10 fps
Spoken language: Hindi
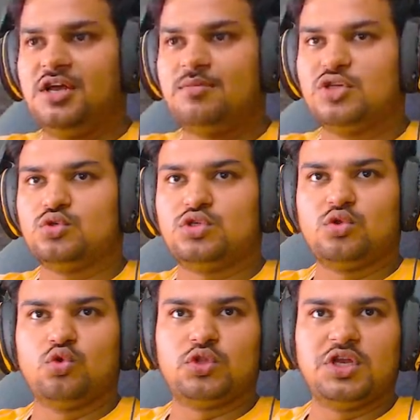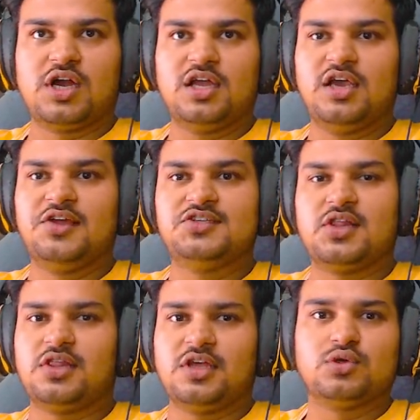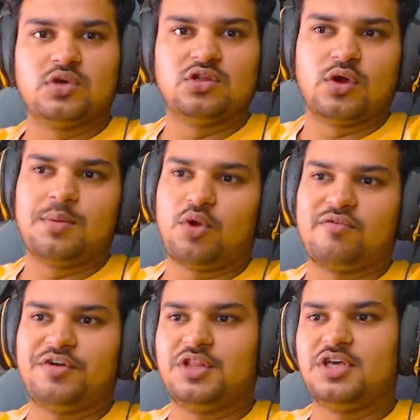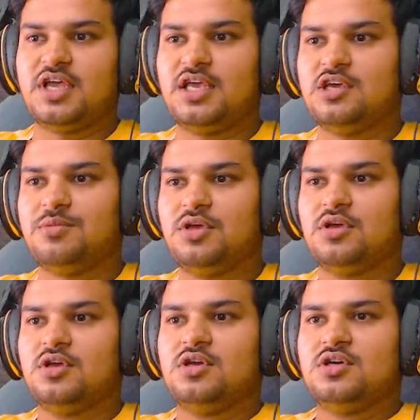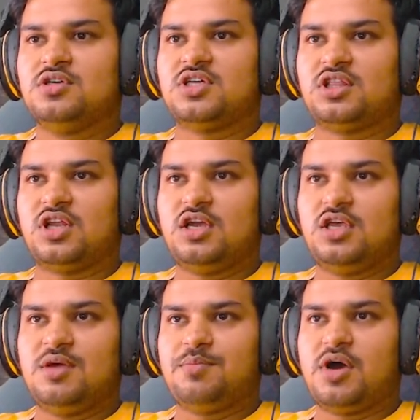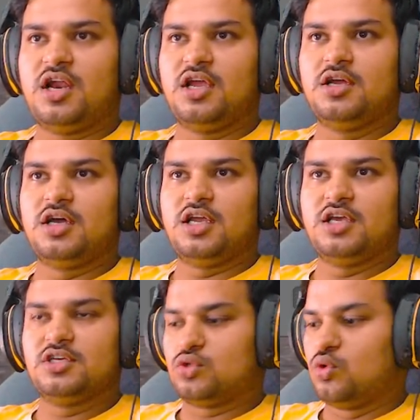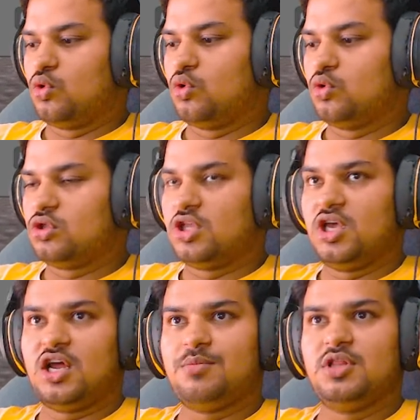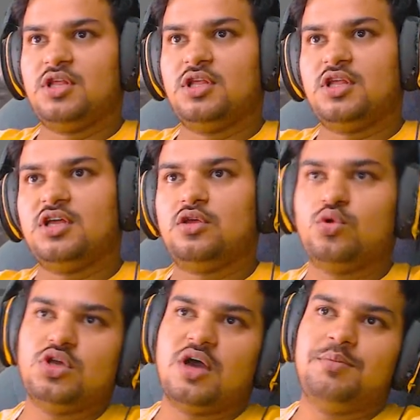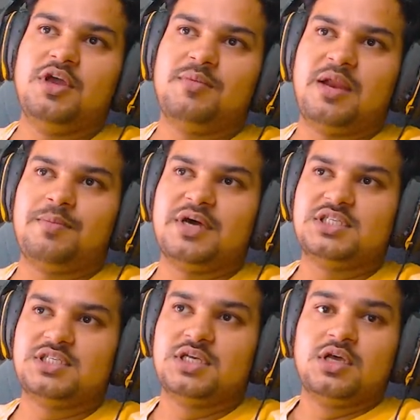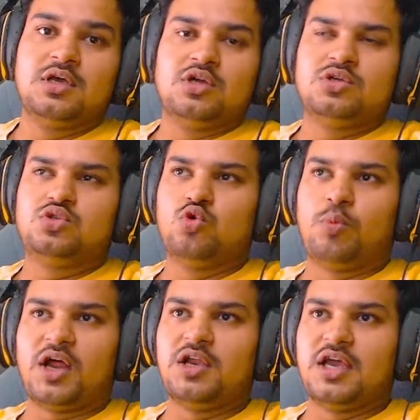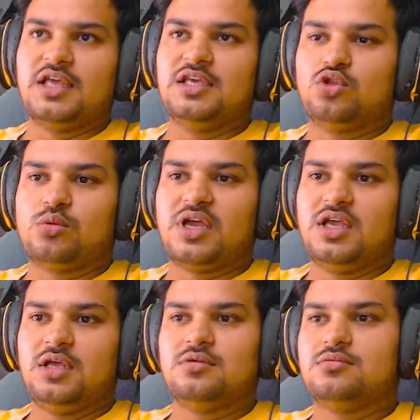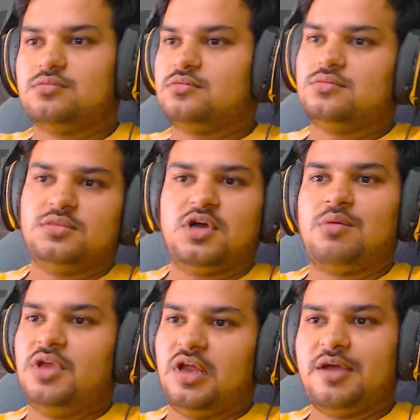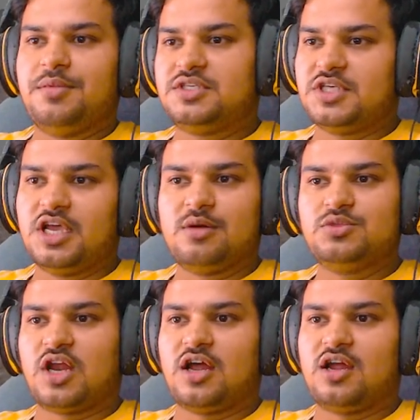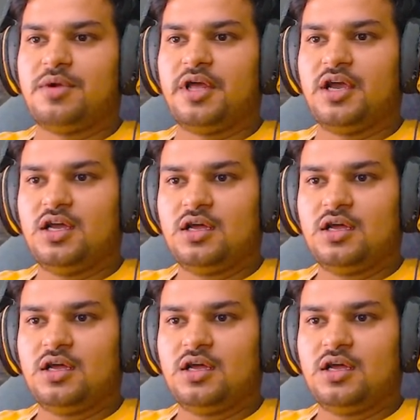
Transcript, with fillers: मैं सोच रहा हूँ दो तीन गाड़ियाँ ले चलते हैं जो कि थोड़ा प्रॉफिट दे जाएंगी हमें सत्रह की है बारगेन करके इसको तेरह में दे देते हैं क्योंकि अभी हमारे पास सुपरा नहीं आई है तो भाई अभी के लिए हमें इससे ही काम चलाना पड़ेगा आ,